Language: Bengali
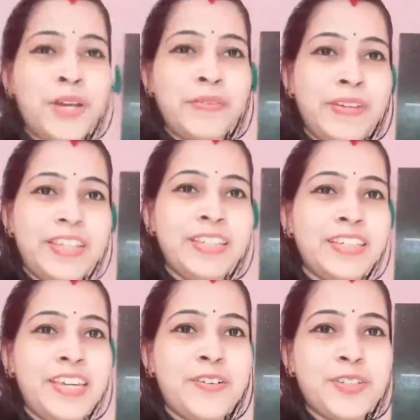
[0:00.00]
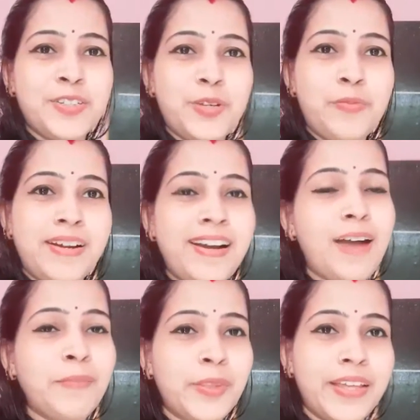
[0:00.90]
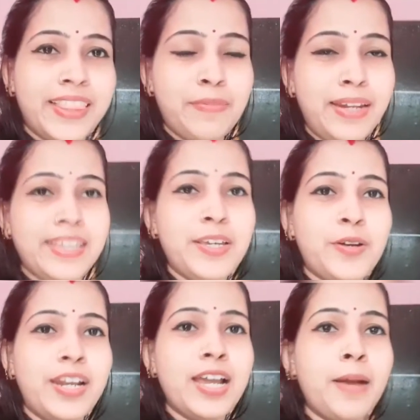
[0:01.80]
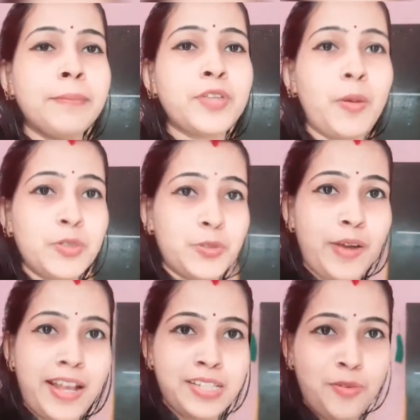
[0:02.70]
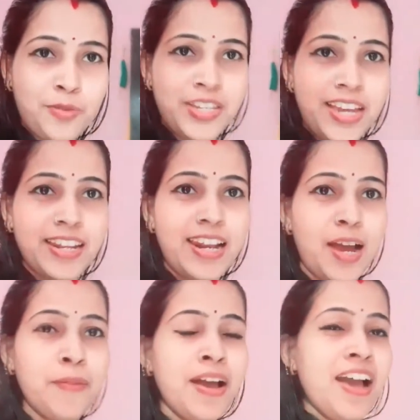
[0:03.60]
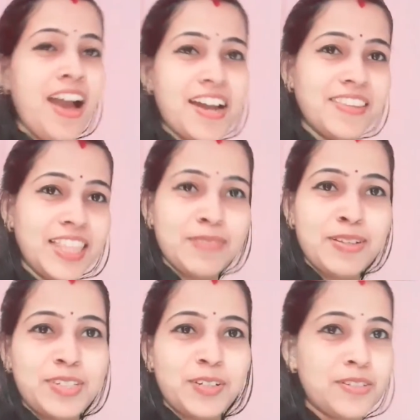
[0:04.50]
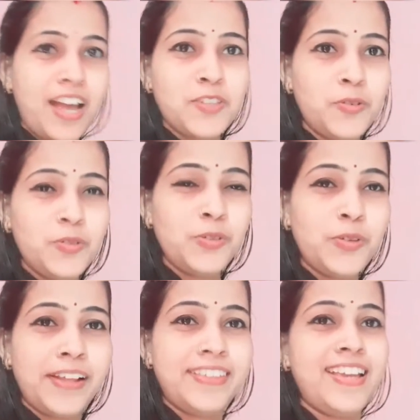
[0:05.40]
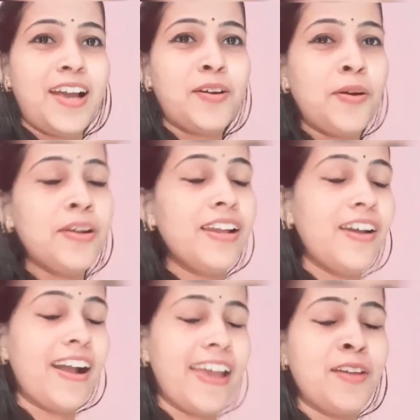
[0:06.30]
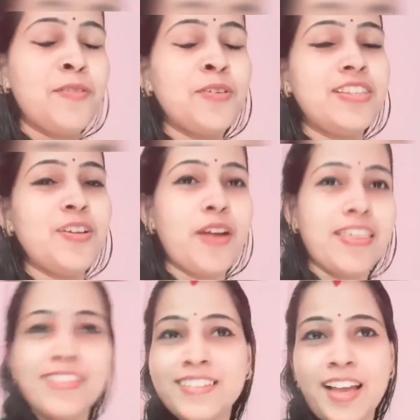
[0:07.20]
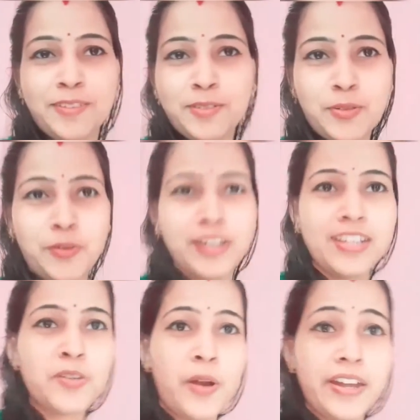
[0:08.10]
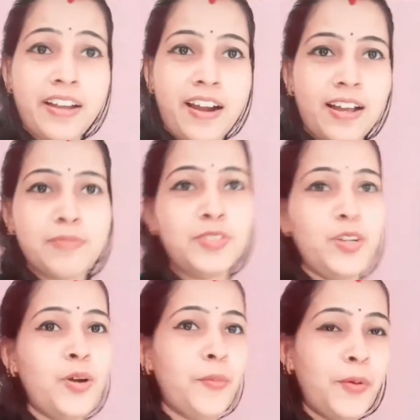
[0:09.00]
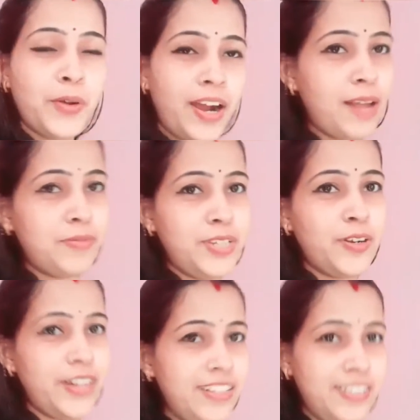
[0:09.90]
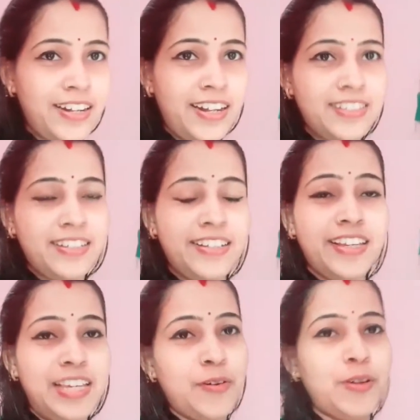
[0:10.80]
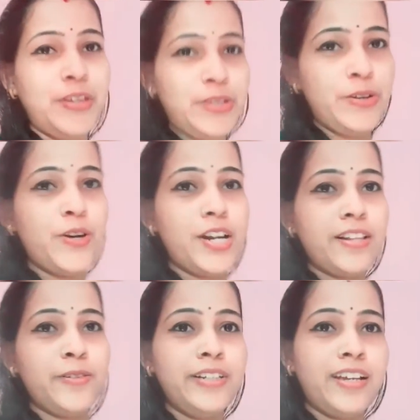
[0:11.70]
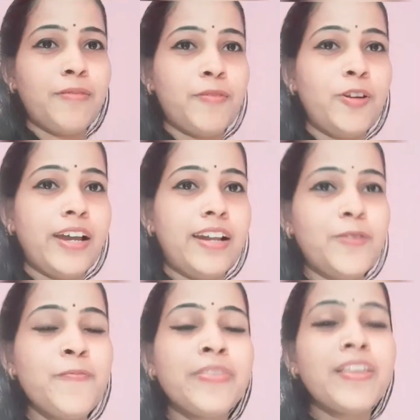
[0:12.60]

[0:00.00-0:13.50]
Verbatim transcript: গুড ইভিনিং কি করছো তোমরা আমি তো দেখতে পেলে কি করলাম সমস্ত কাজ গুছিয়ে নিলাম আর দেখতে পাচ্ছি একটু সাজুগুজু করেছি এখন কেন হচ্ছে অনেকদিন সাজুগুজু করিনি শরীরটা খারাপ ছিল মনও খারাপ ছিল টেনশনে টেনশনে যে কী হলো কী হলো হঠাৎ শরীর খারাপ করলো কেন